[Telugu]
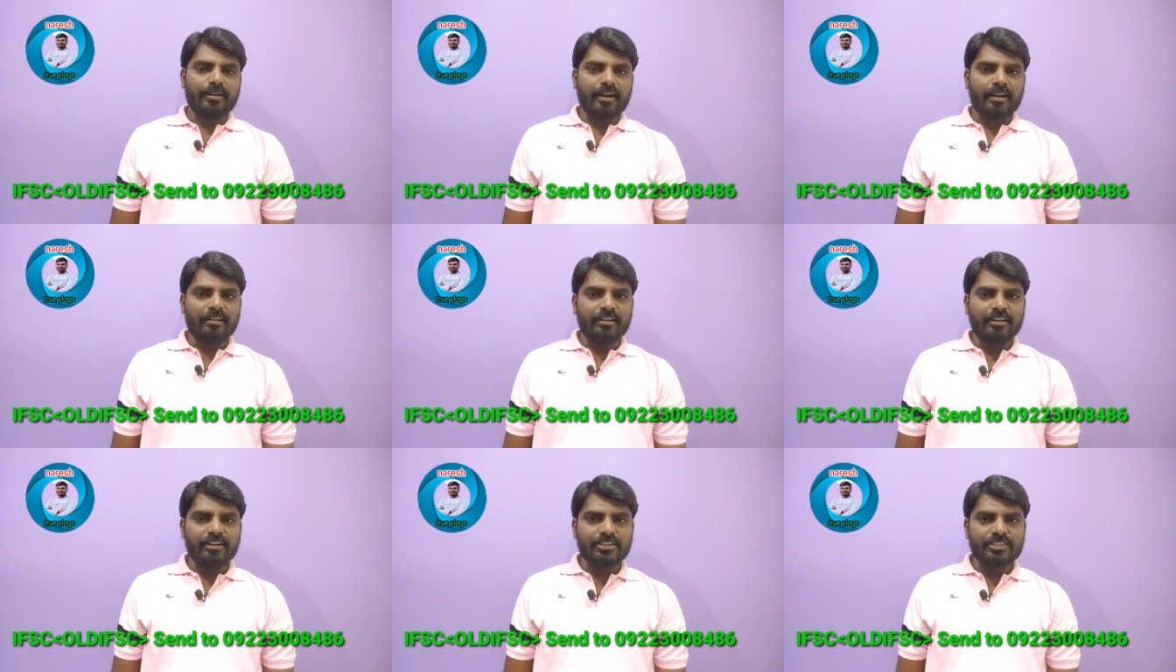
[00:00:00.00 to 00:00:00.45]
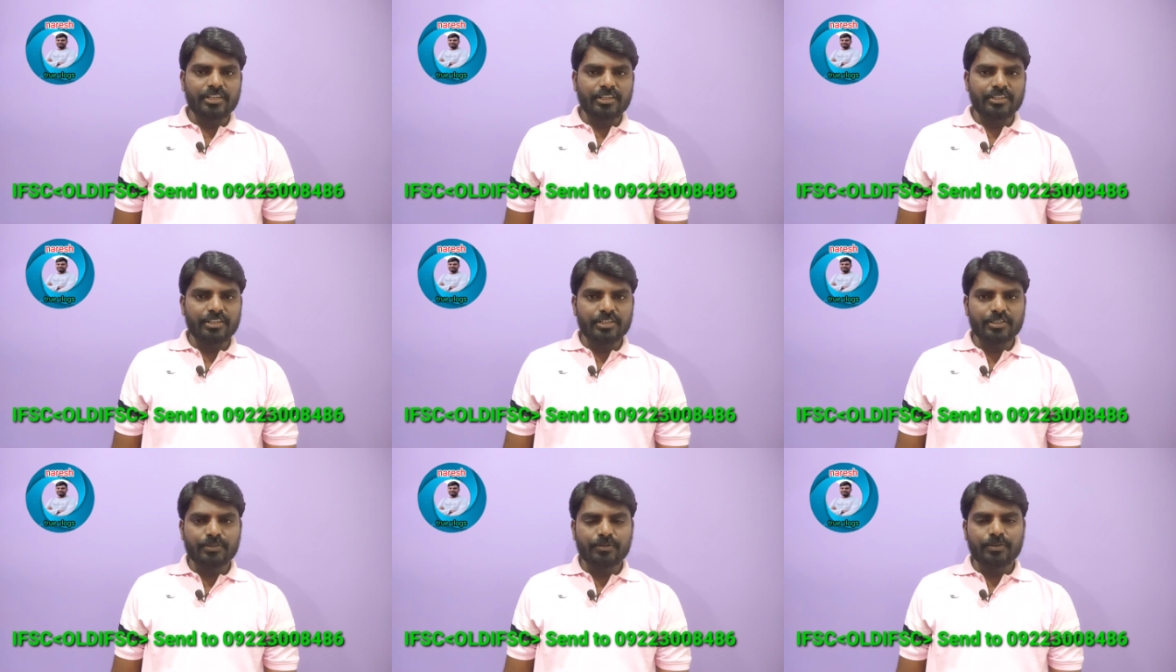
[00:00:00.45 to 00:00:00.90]
ఆన్లైన్లో
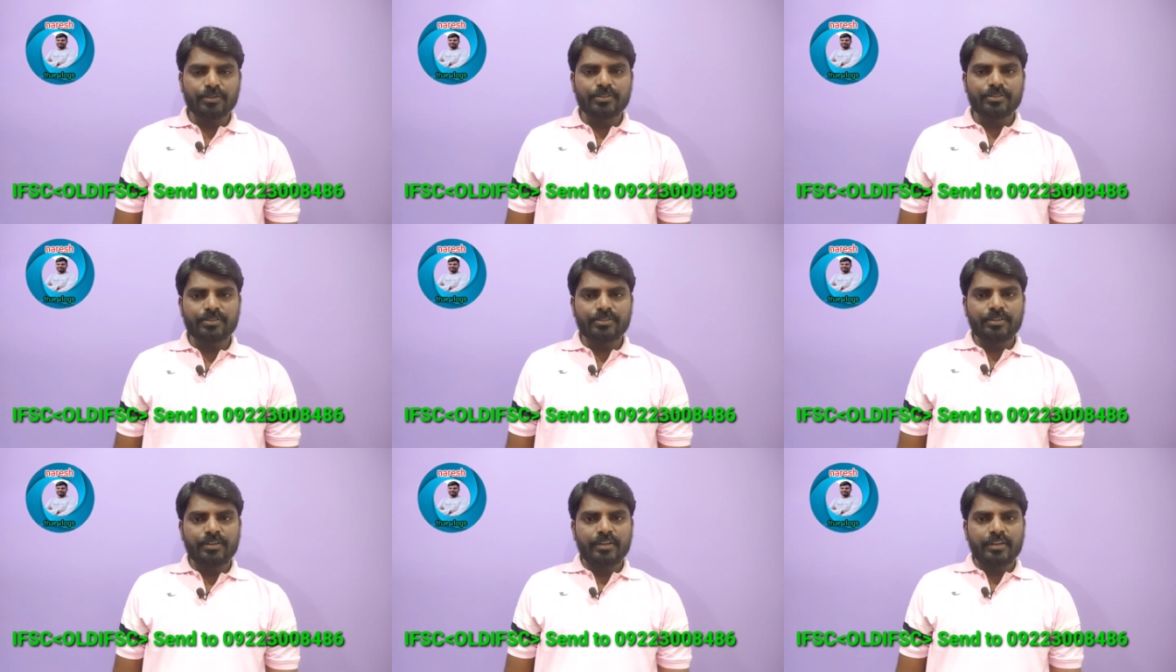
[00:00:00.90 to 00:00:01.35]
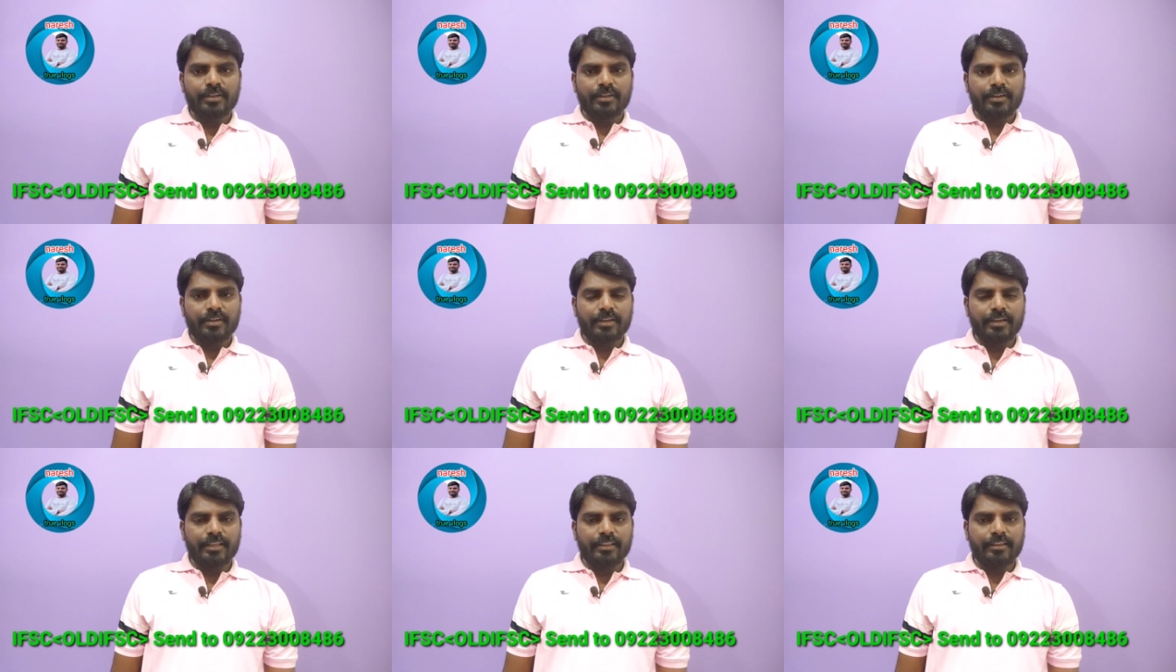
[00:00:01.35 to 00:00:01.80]
చెక్ చేసుకోవచ్చు
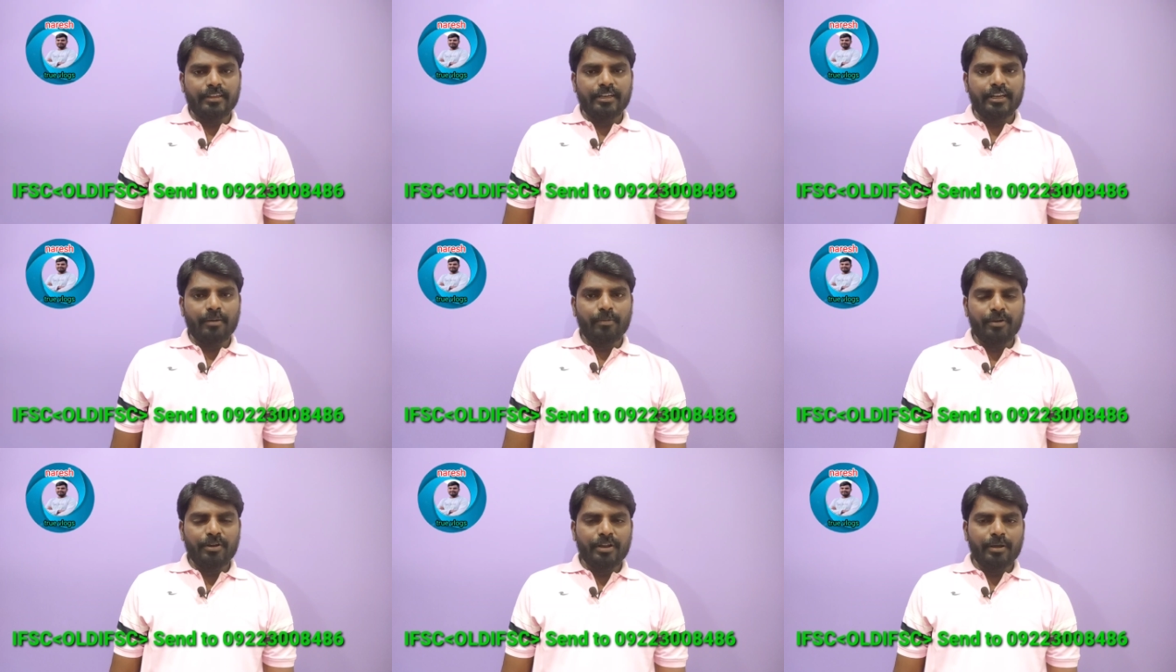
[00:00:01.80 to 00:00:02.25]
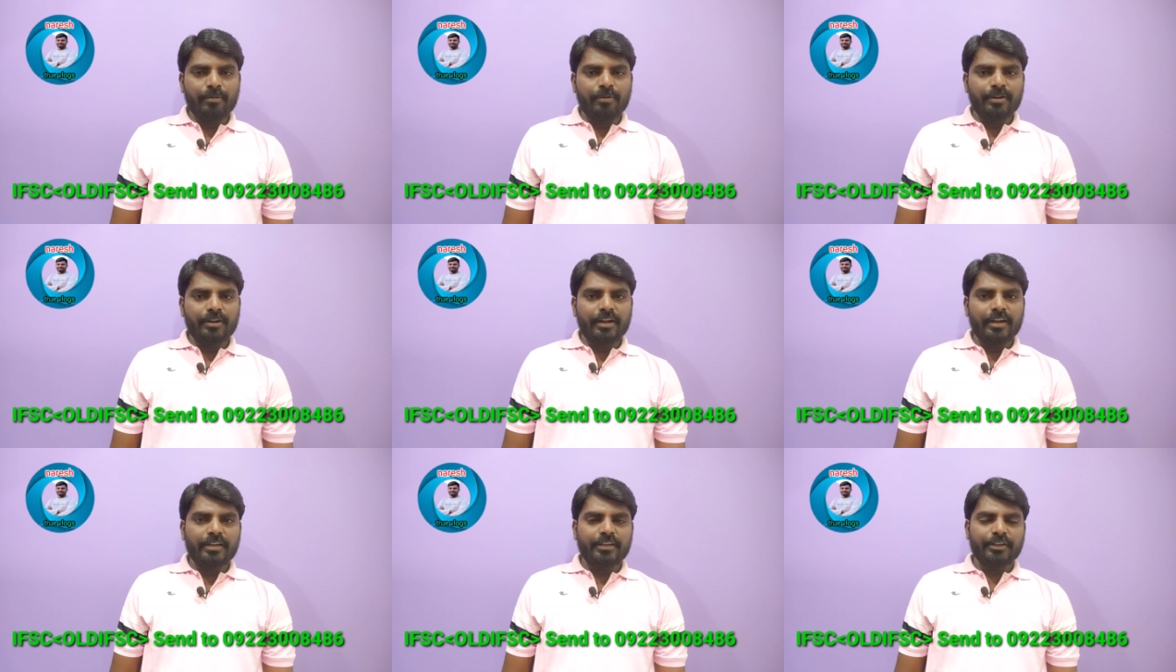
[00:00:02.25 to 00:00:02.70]
ఏది డబ్ల్యూడబ్ల్యూ
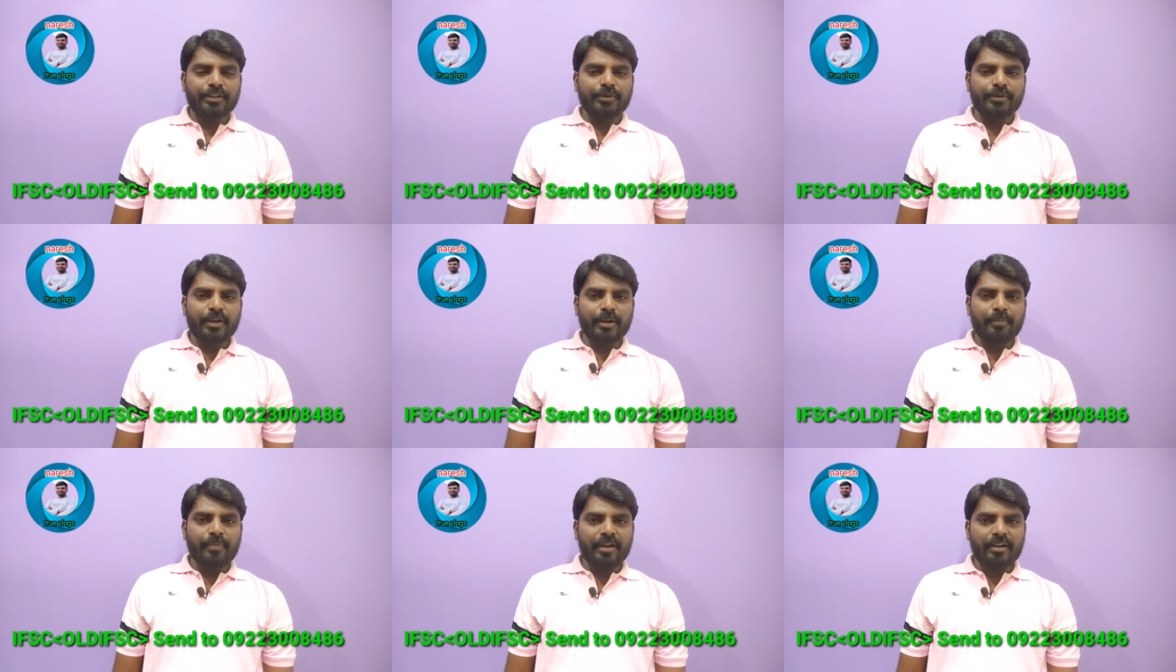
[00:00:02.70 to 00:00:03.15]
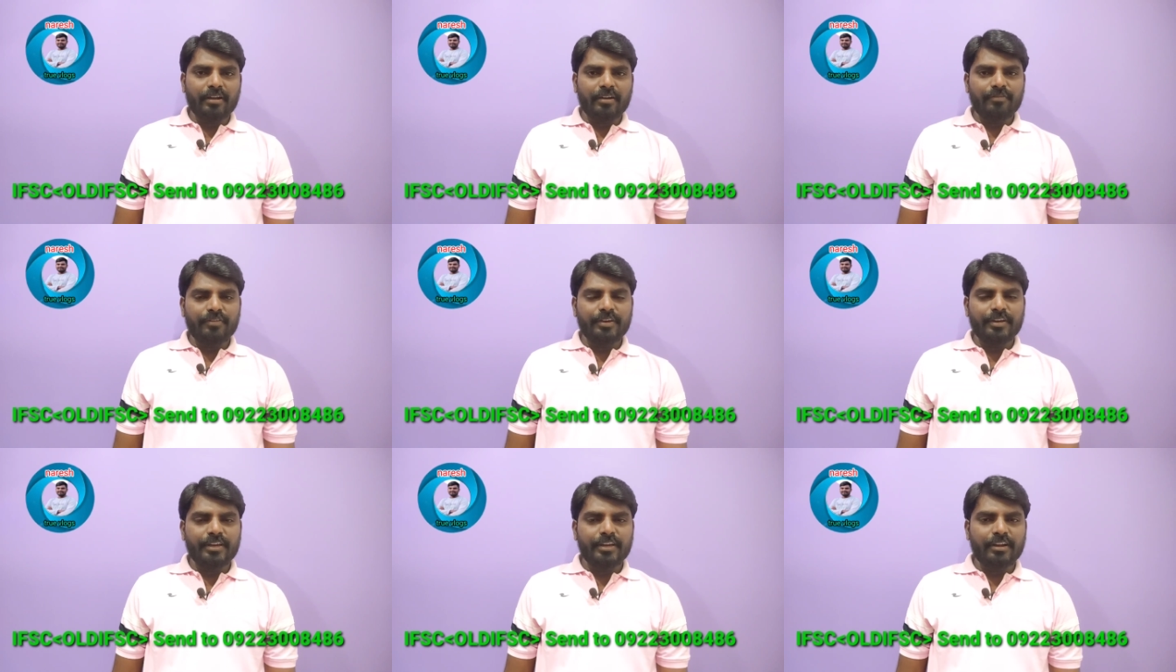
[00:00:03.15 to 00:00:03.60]
డాట్ యూనియన్ బ్యాంక్
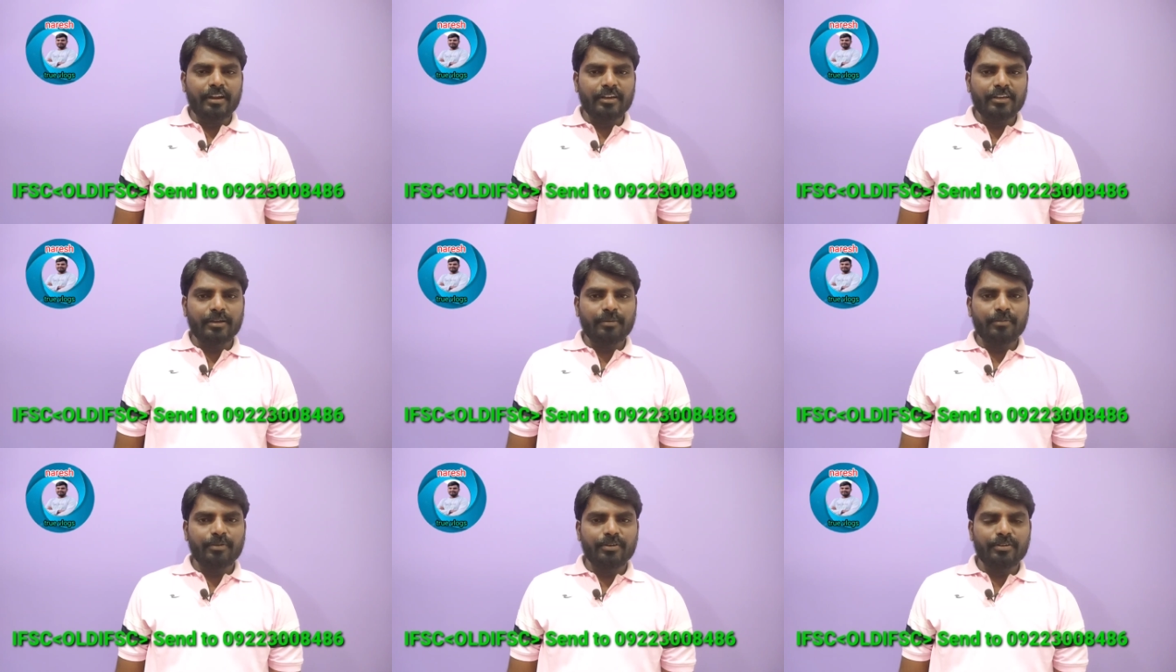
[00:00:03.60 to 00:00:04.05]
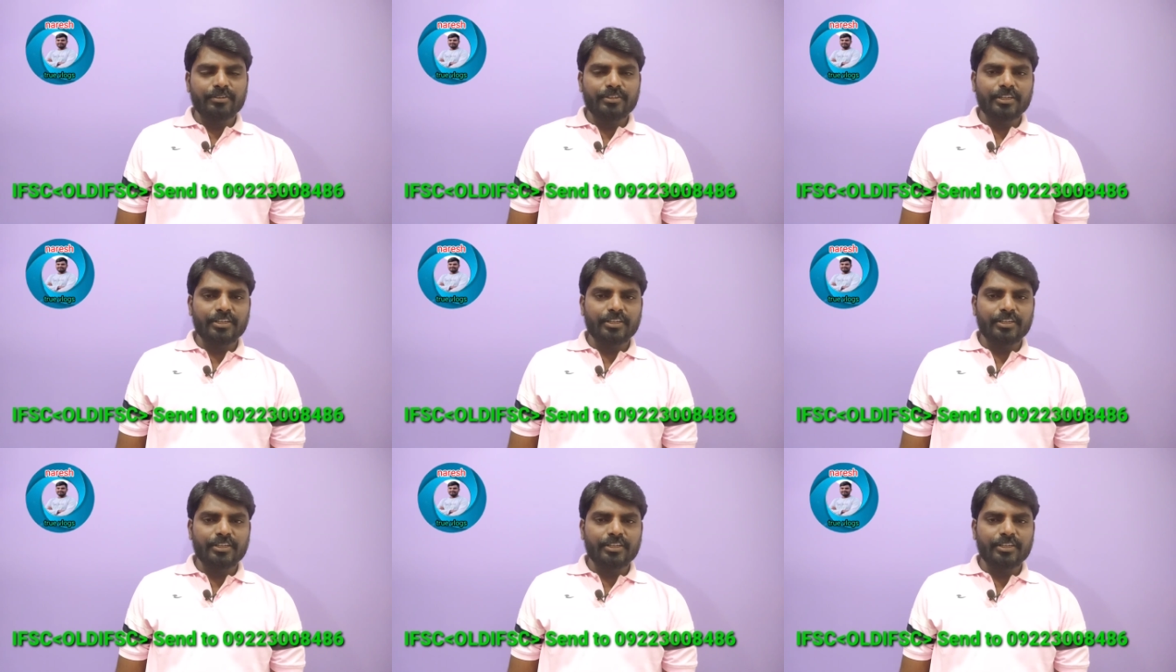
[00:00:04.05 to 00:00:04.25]
ఆఫ్ ఇండియా డాట్ కామ్లో